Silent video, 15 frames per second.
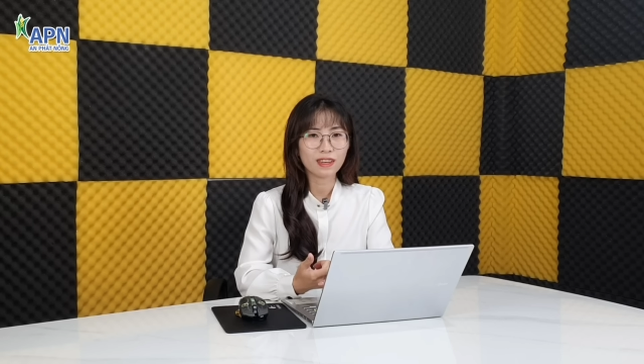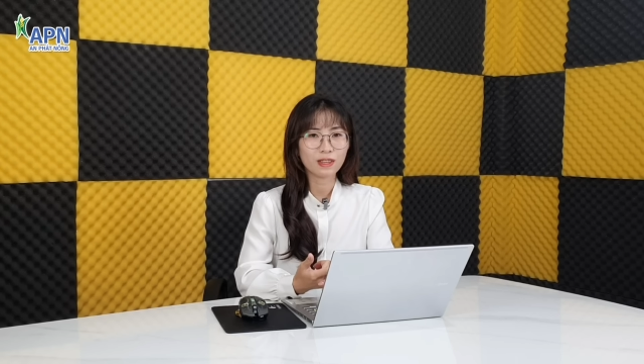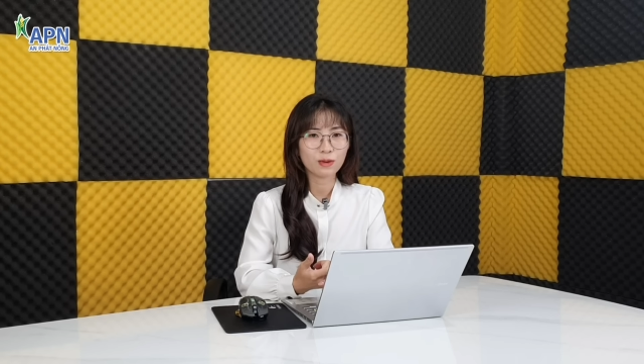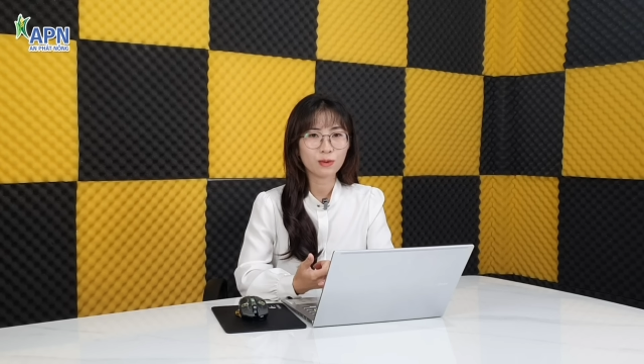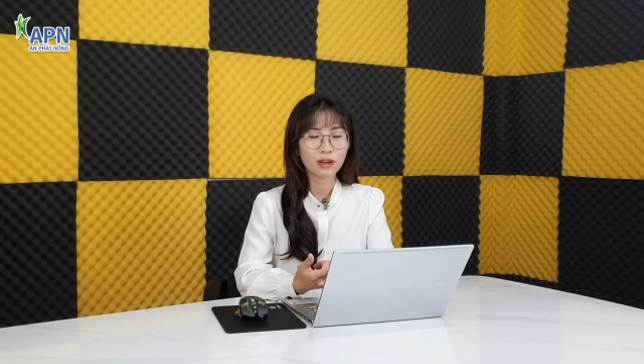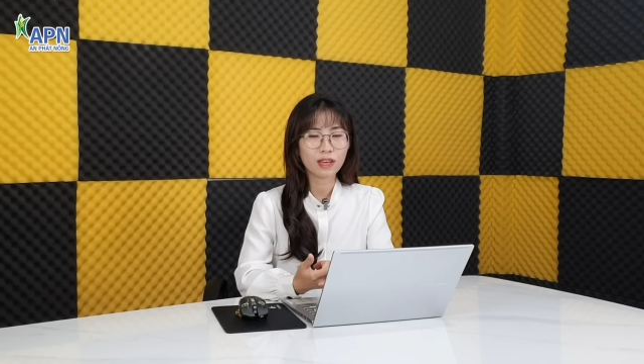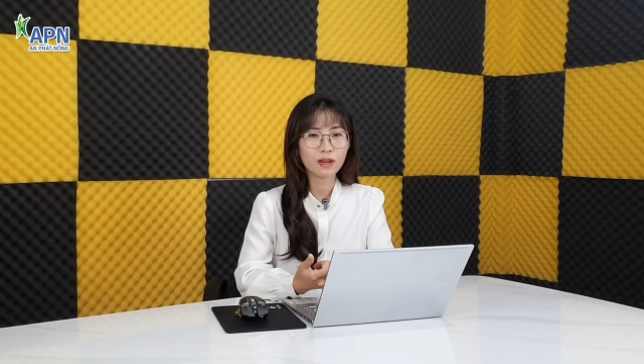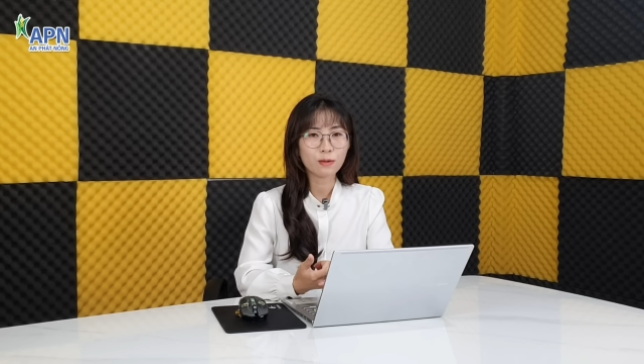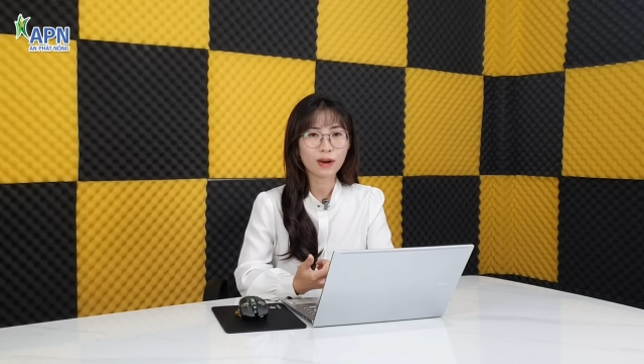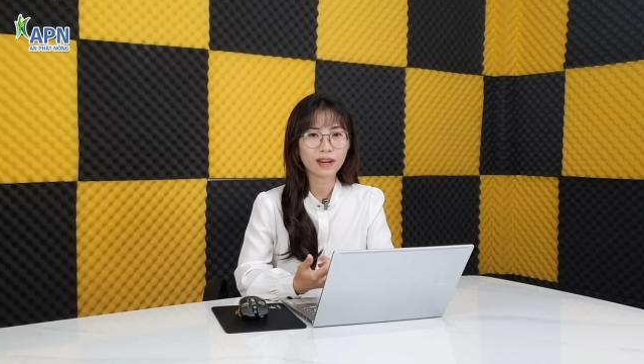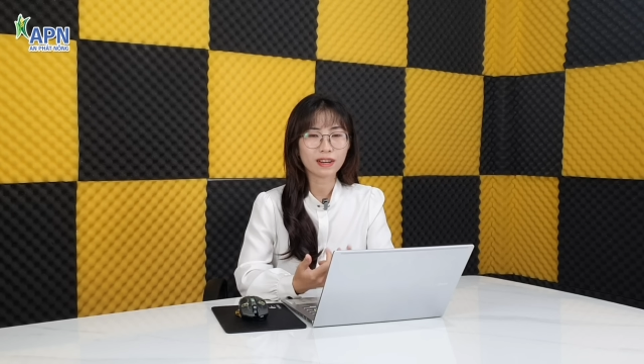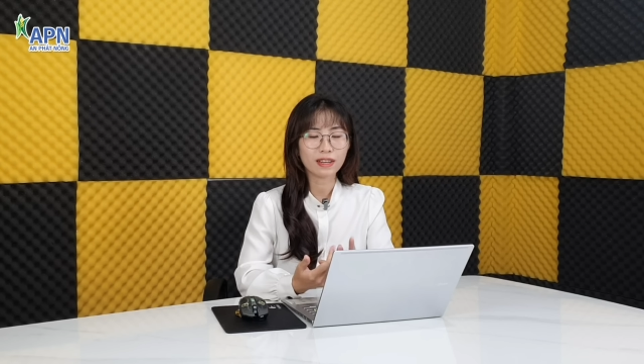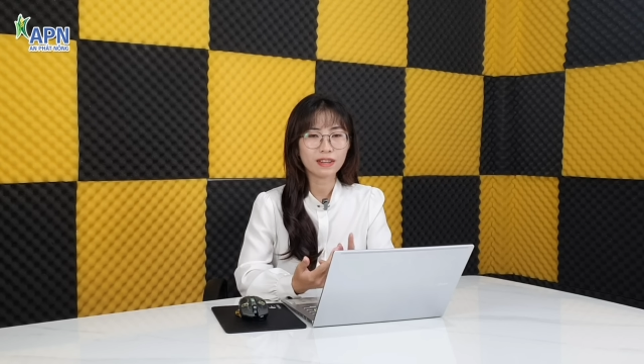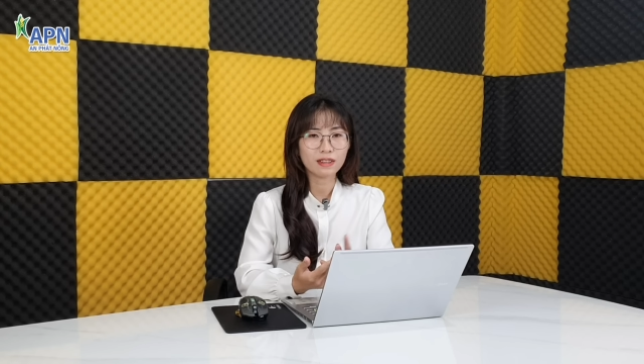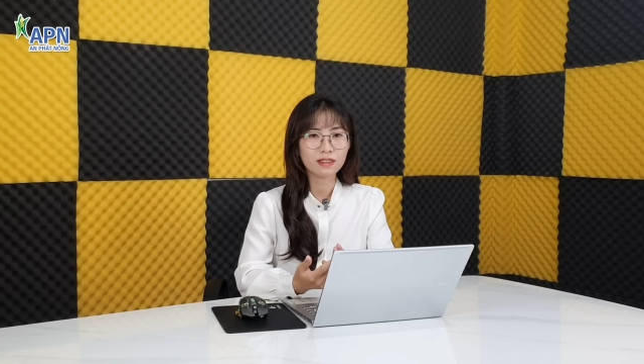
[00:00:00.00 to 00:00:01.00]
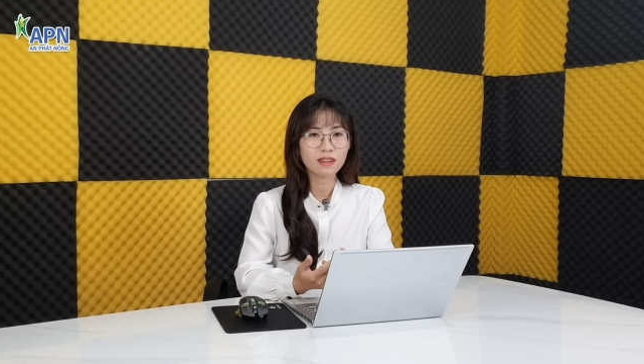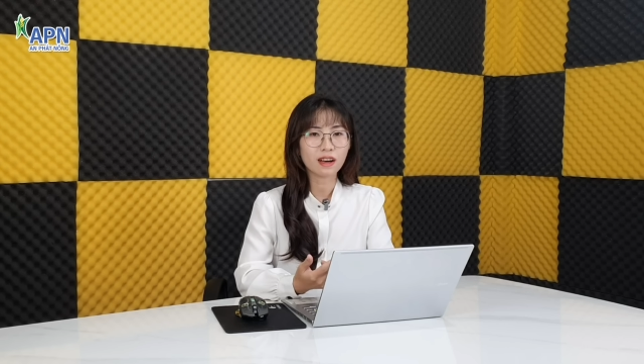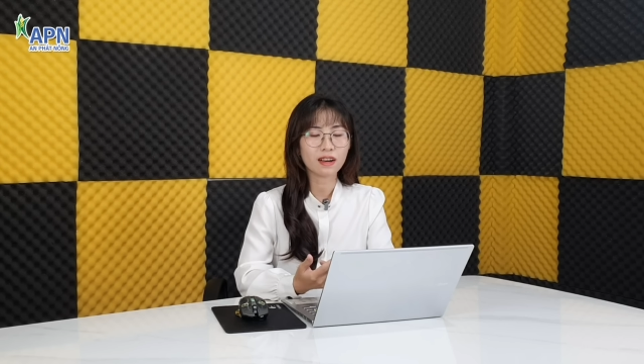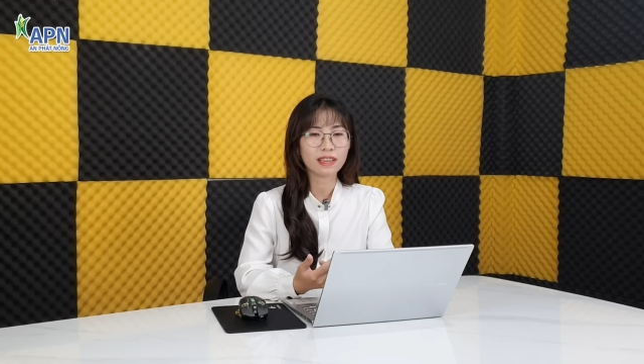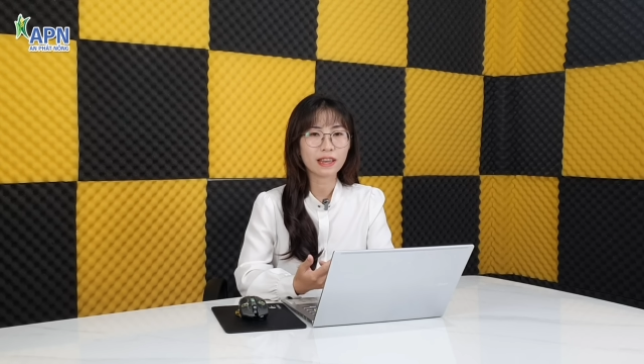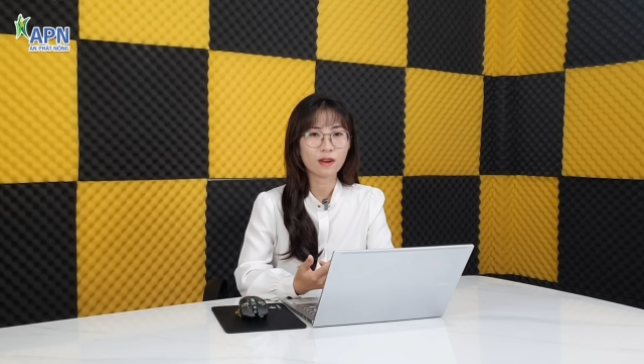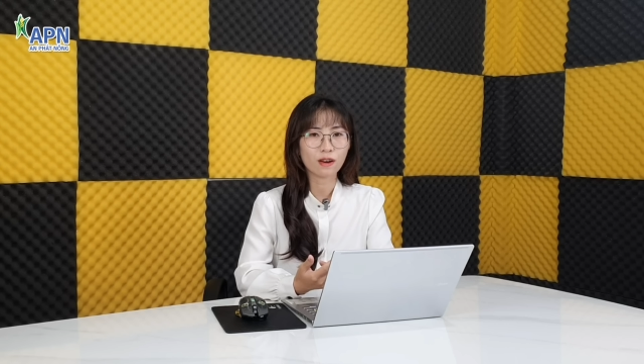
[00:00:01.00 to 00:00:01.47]
thì chú ý quản lý nước
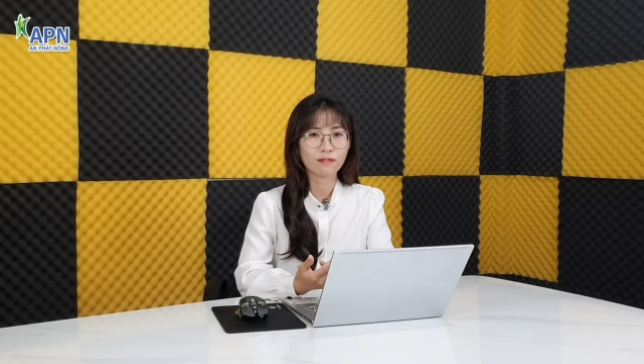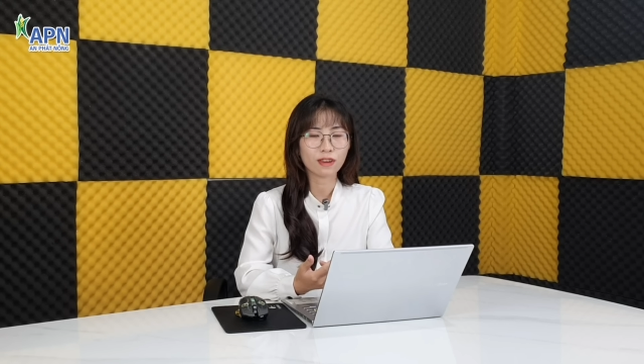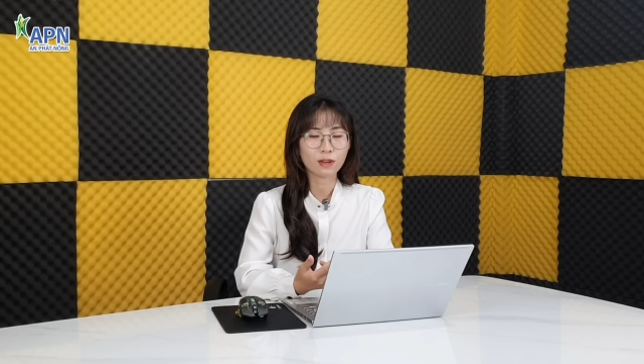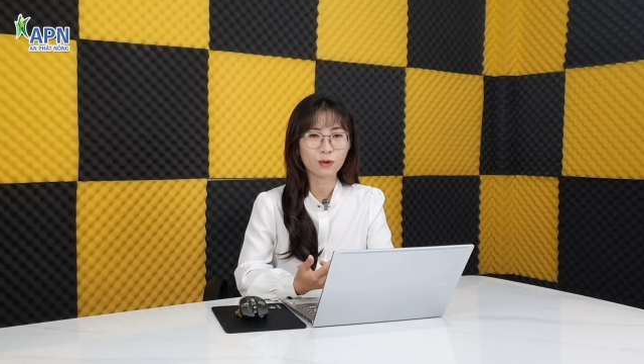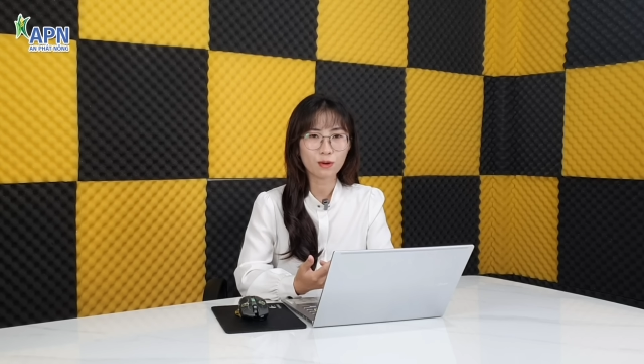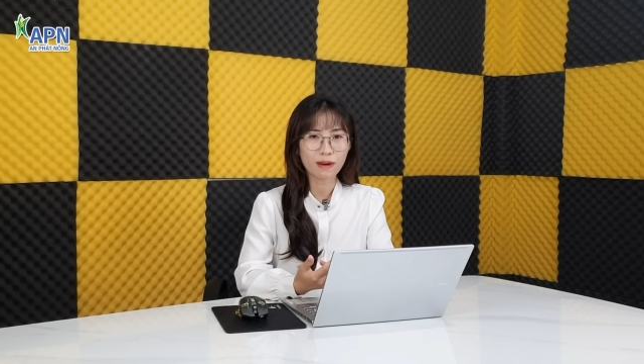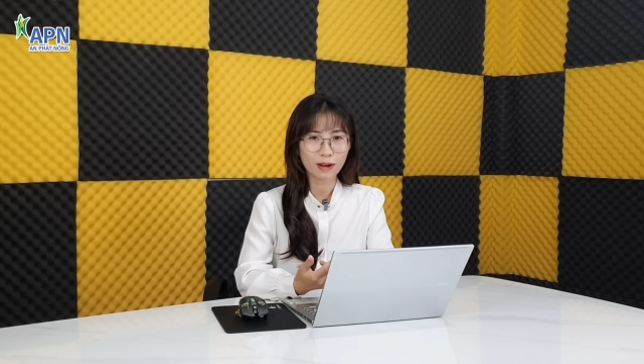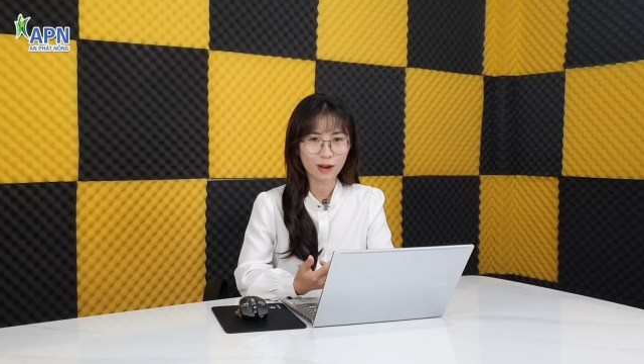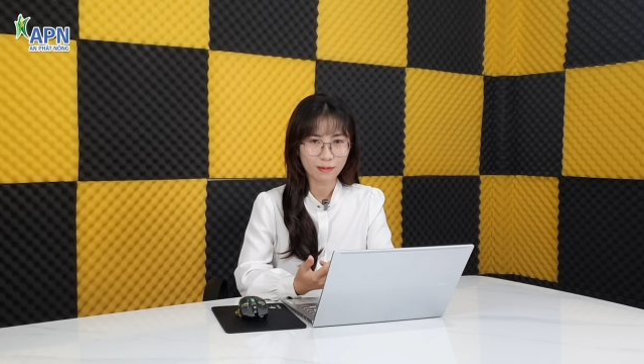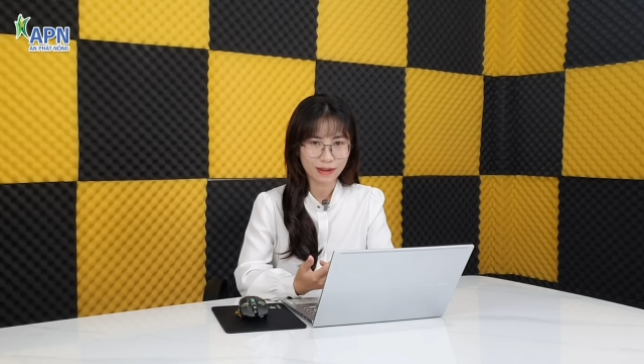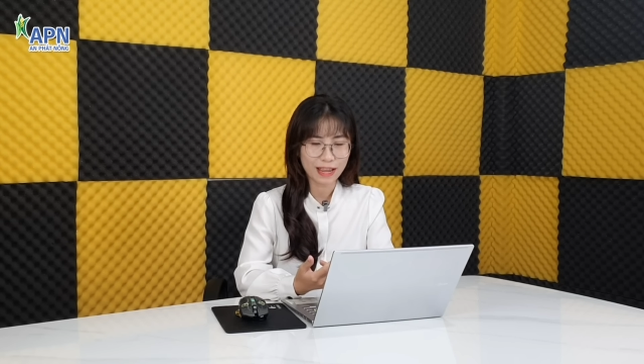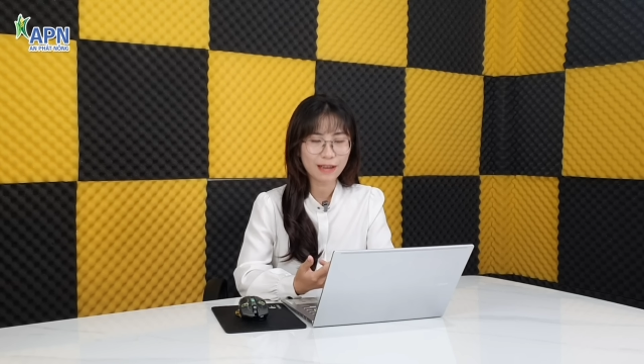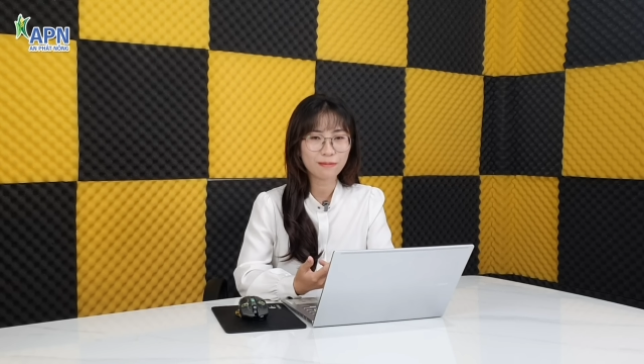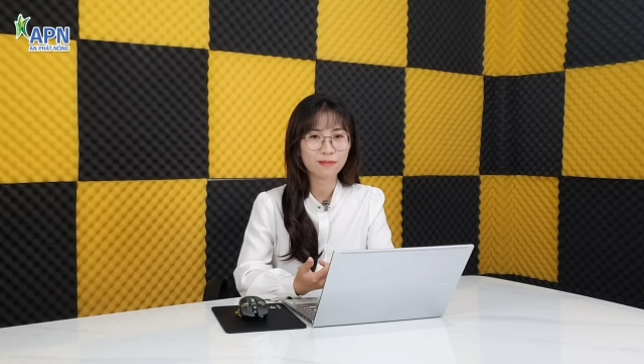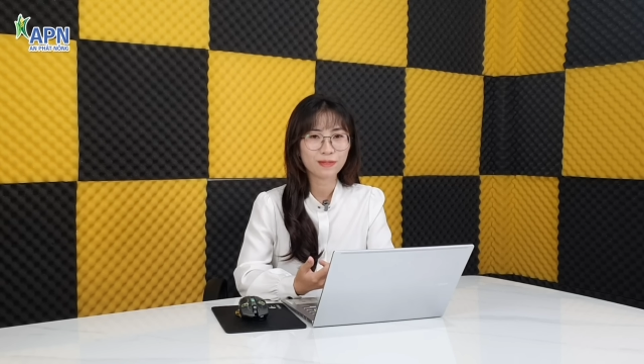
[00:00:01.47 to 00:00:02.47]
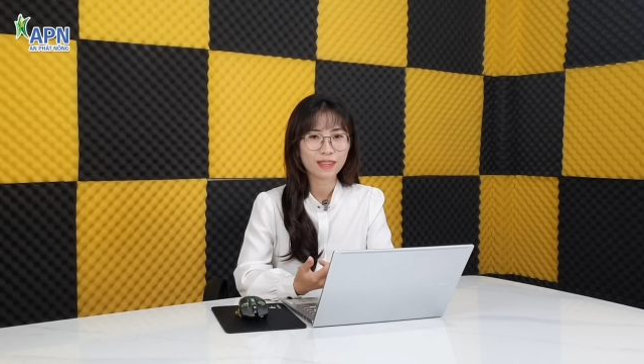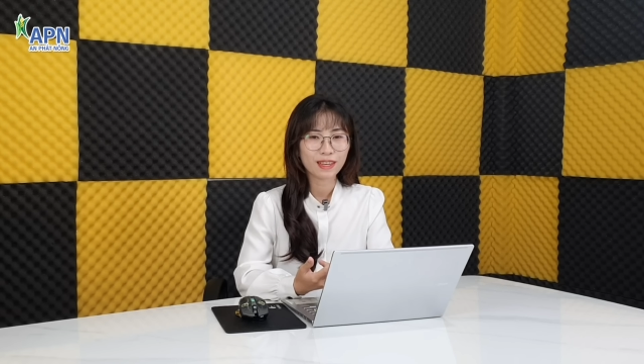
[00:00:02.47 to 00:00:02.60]
ở giai đoạn về cuối bà con mình nhé.